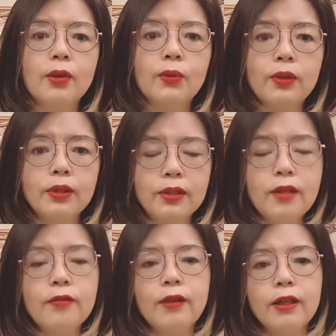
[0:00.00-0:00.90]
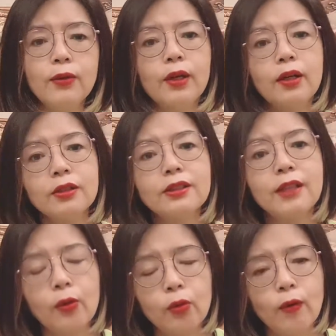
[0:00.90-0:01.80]
我认为因为儿子
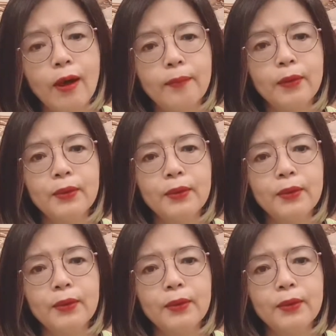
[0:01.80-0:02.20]
在国外嘛，